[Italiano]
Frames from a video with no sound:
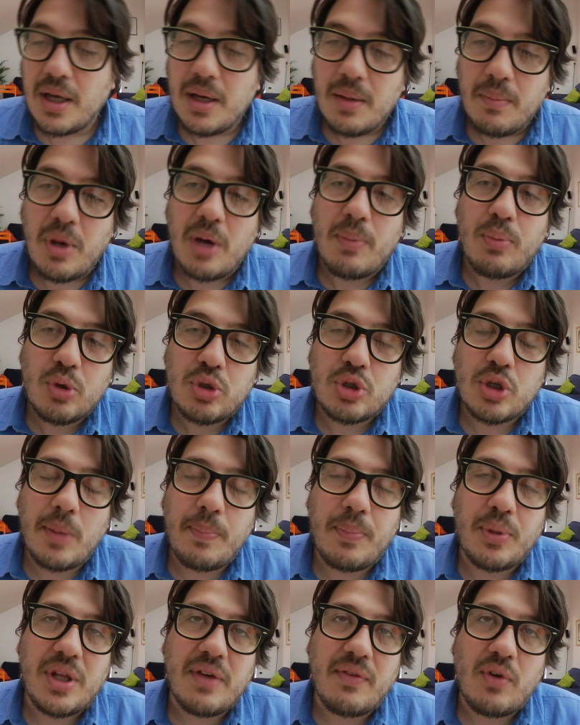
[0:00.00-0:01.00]
Poi
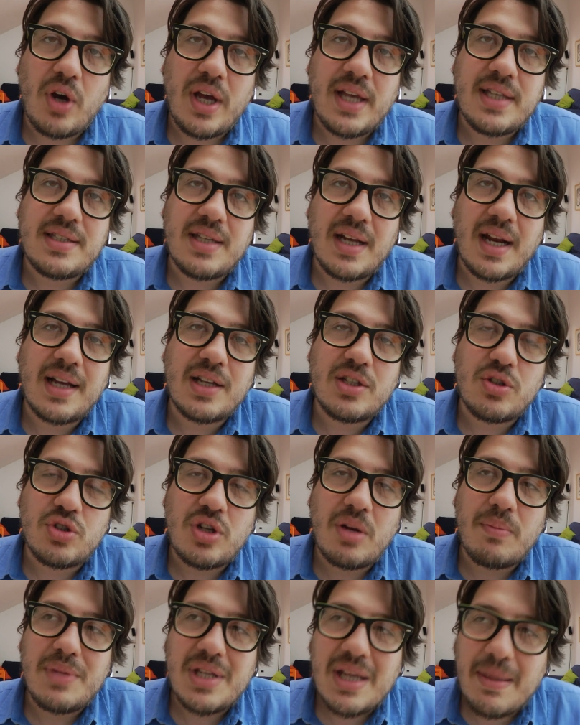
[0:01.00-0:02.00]
purtroppo devo essere anche
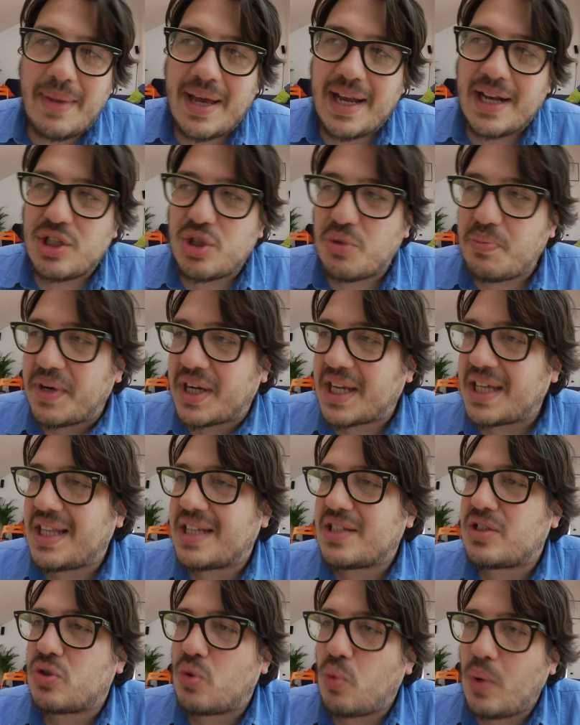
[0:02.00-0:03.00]
social media manager perché da
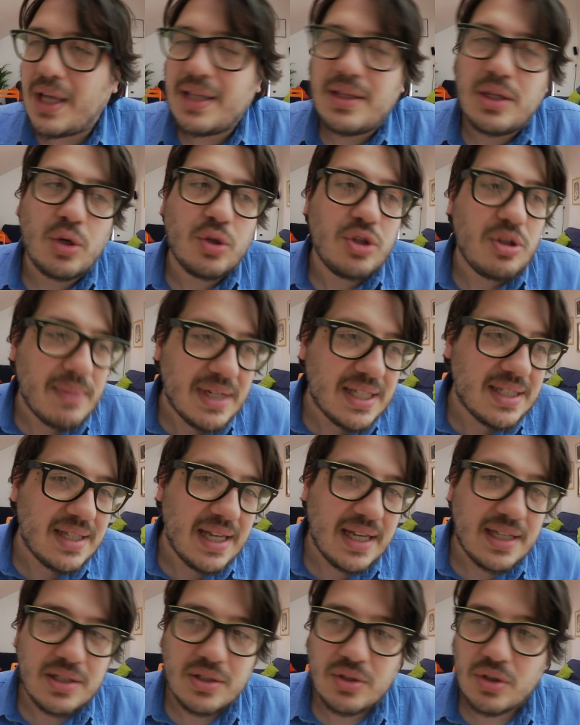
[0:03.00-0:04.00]
squattro di me
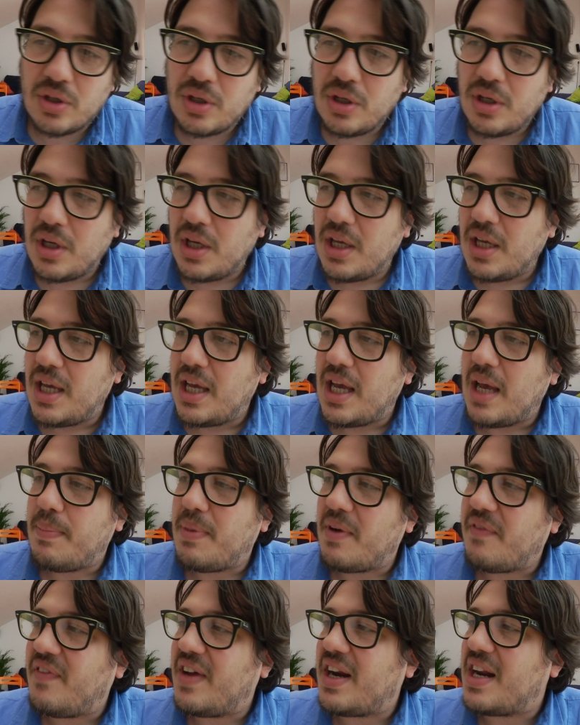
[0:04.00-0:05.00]
stesso e
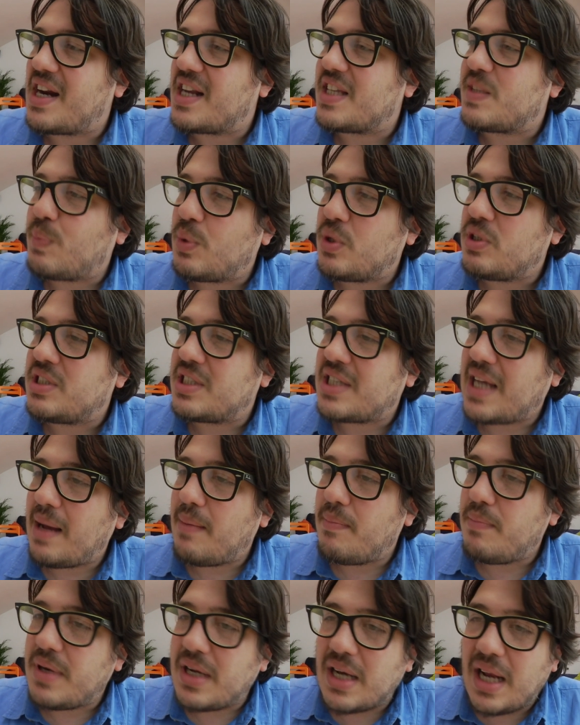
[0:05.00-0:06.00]
per fare il
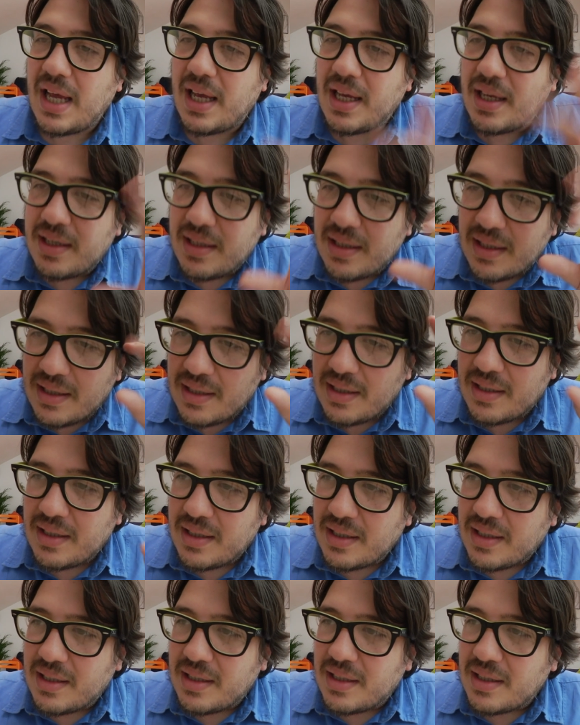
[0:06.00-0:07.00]
responsabile
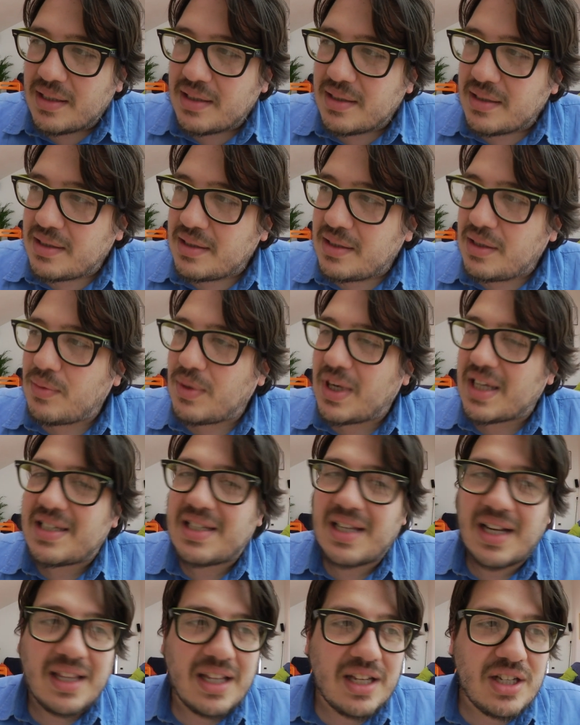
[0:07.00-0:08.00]
di una
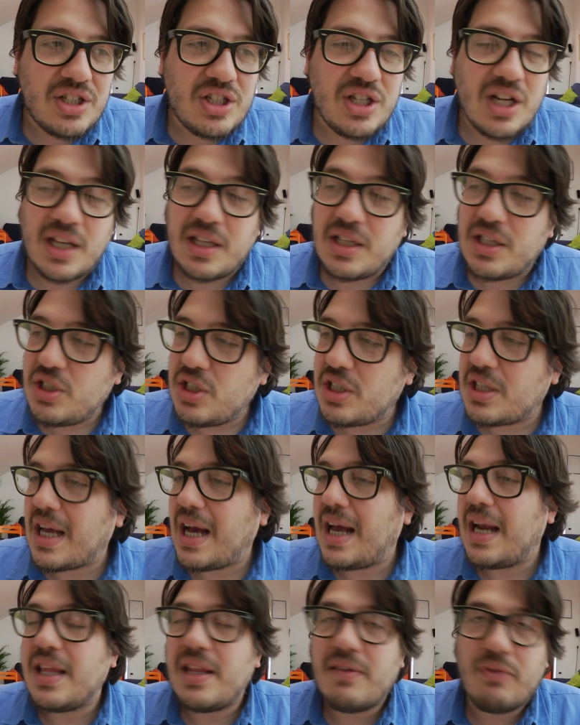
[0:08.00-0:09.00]
strategia
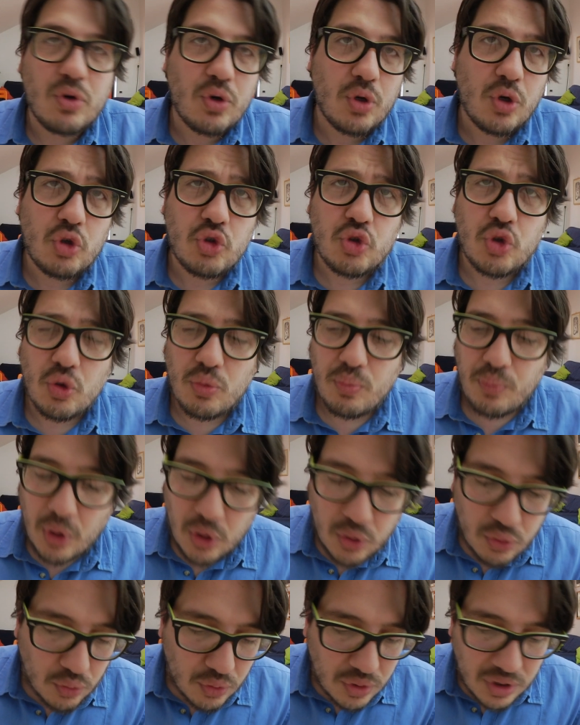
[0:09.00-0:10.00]
digitale devo conoscere un
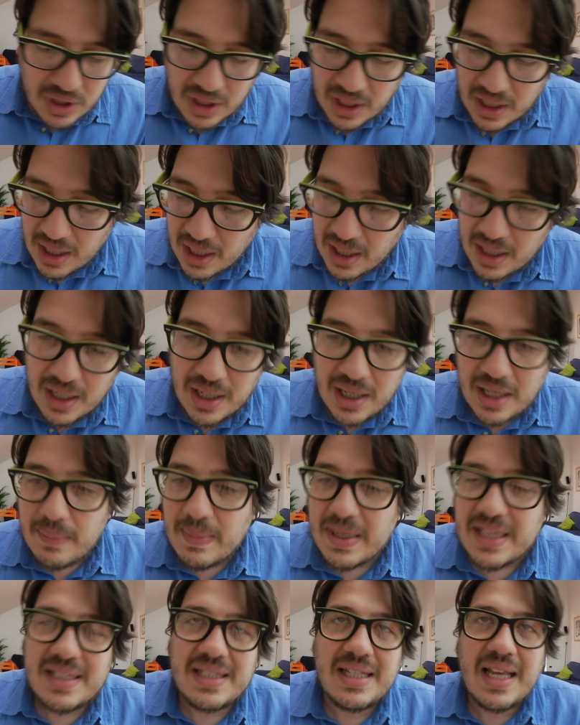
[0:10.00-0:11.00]
po' tutti i
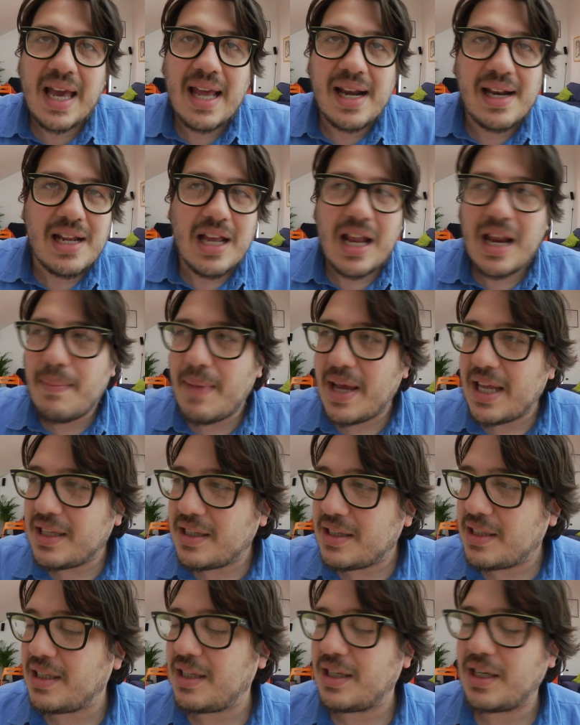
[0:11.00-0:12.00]
mestieri, gli
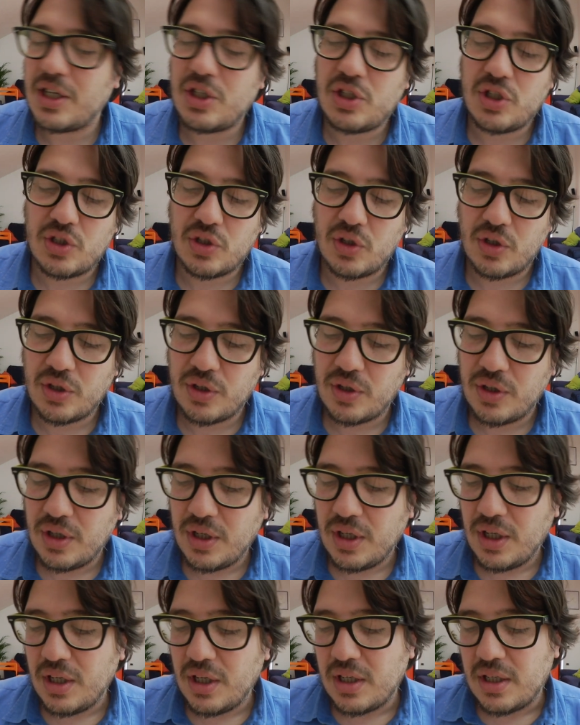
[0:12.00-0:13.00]
elementi che ci sono
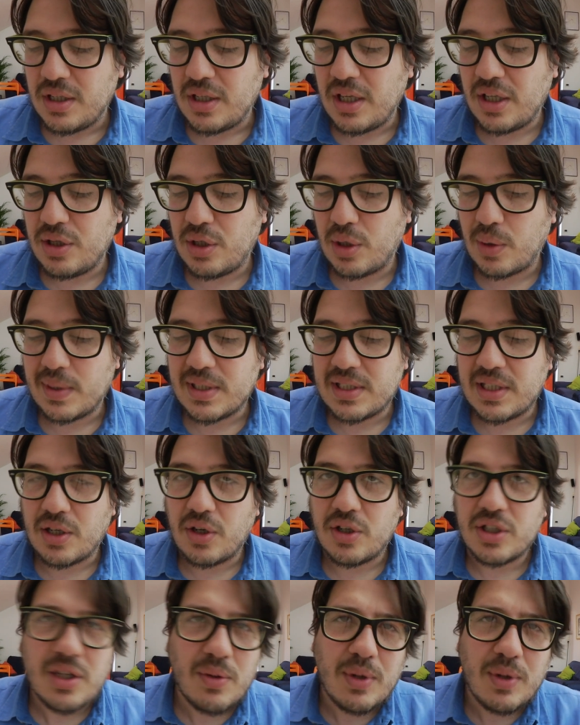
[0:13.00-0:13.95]
dentro queste cose.